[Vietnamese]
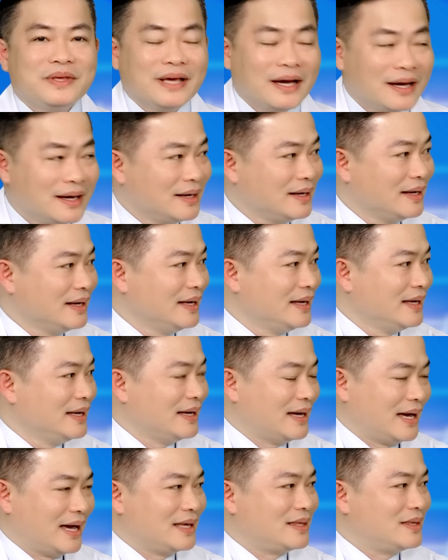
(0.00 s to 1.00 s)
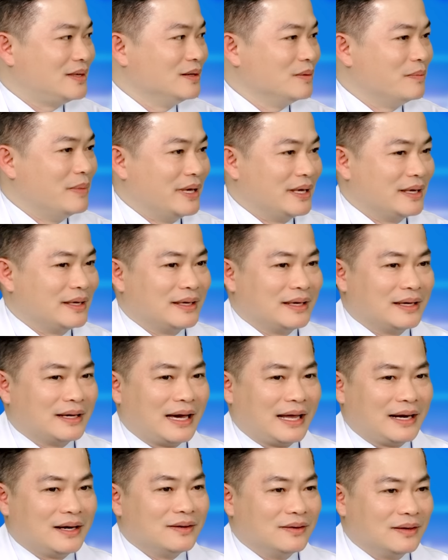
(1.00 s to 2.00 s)
chân, chưa bị
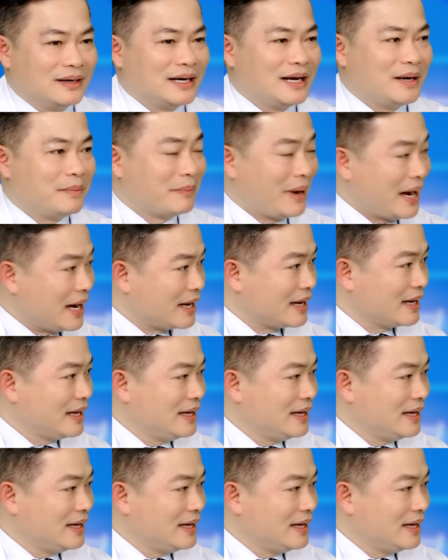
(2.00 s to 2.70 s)
ảnh hưởng lên mắt,